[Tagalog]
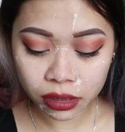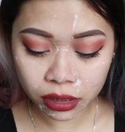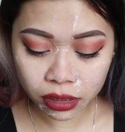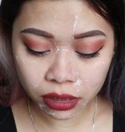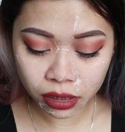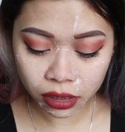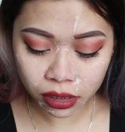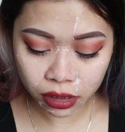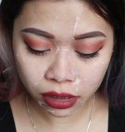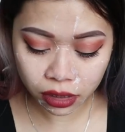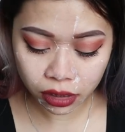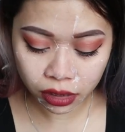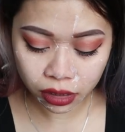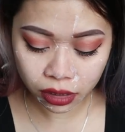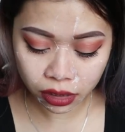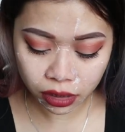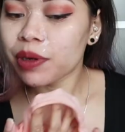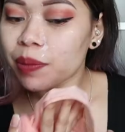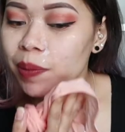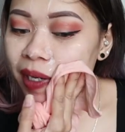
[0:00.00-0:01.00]
uh, uh,
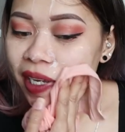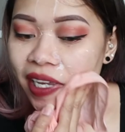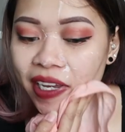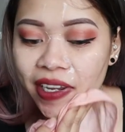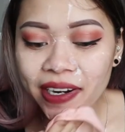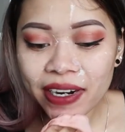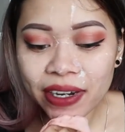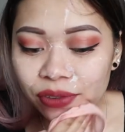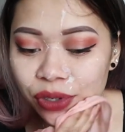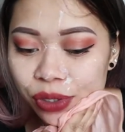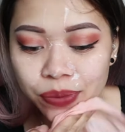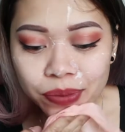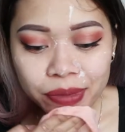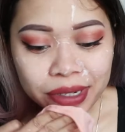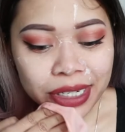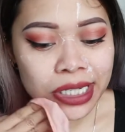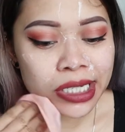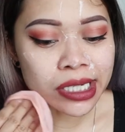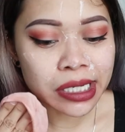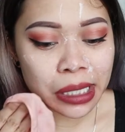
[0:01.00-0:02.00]
Mamaya na ako
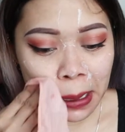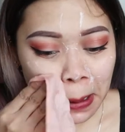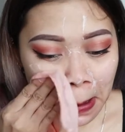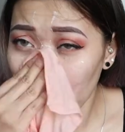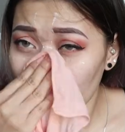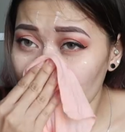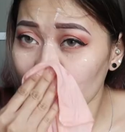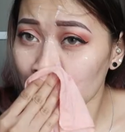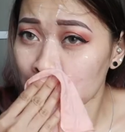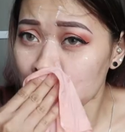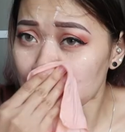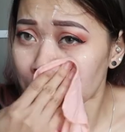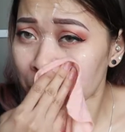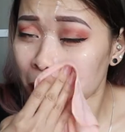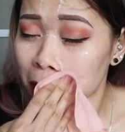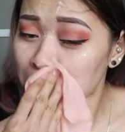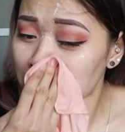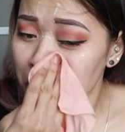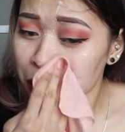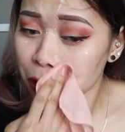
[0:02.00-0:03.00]
mag-wash
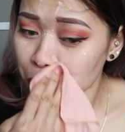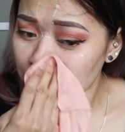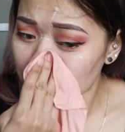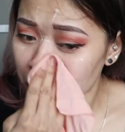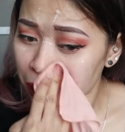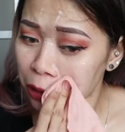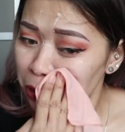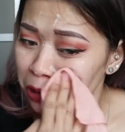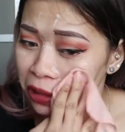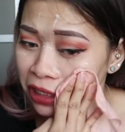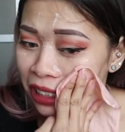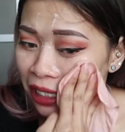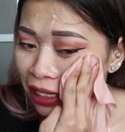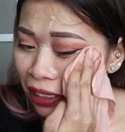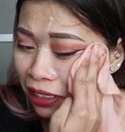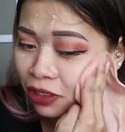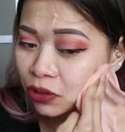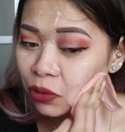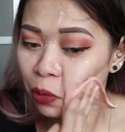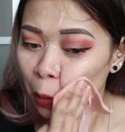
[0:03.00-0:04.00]
para diretso-diretso na
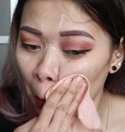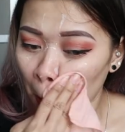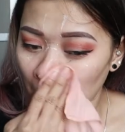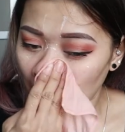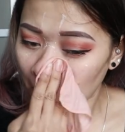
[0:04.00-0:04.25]
talaga tong